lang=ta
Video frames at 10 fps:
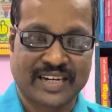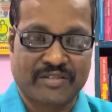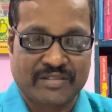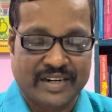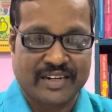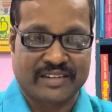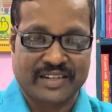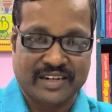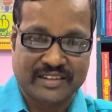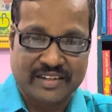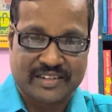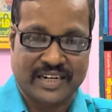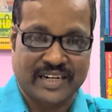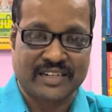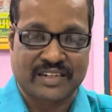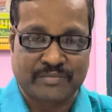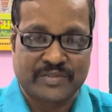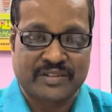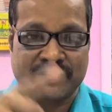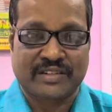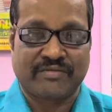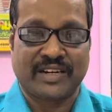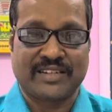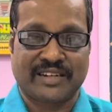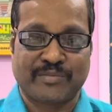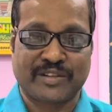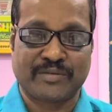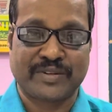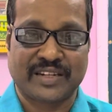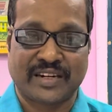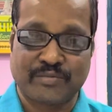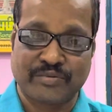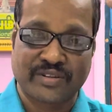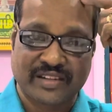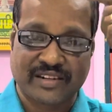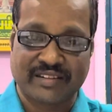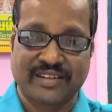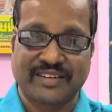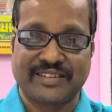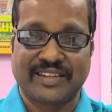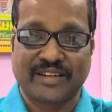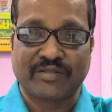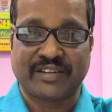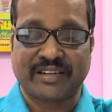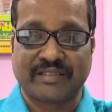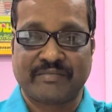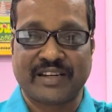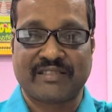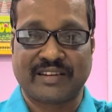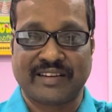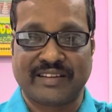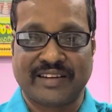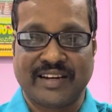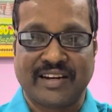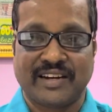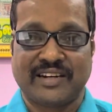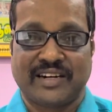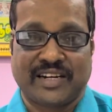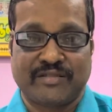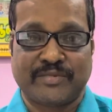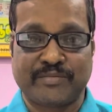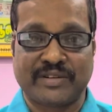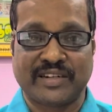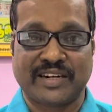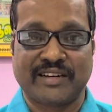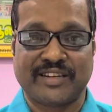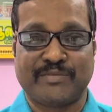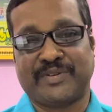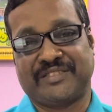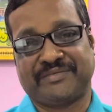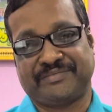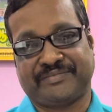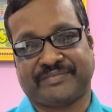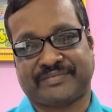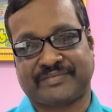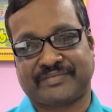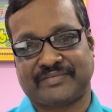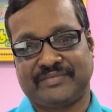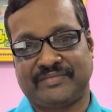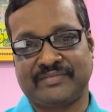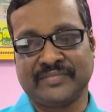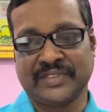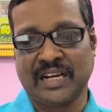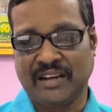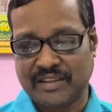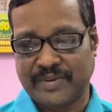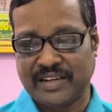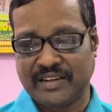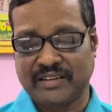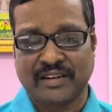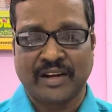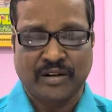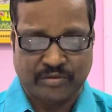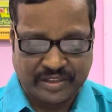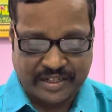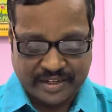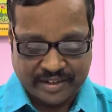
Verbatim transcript: அவர் வேலை செய்கிற இடத்துல சனியும் சம் செவ்வாயும் சம்மந்தப்படுது ஆனால் புதன் அந்த இடத்துல இருந்தால் தான் அவர் மேஸ்திரி இல்லைன்னா அவர் மம்புட்டியாலாகவே இருப்பார் அது மாதிரி இந்த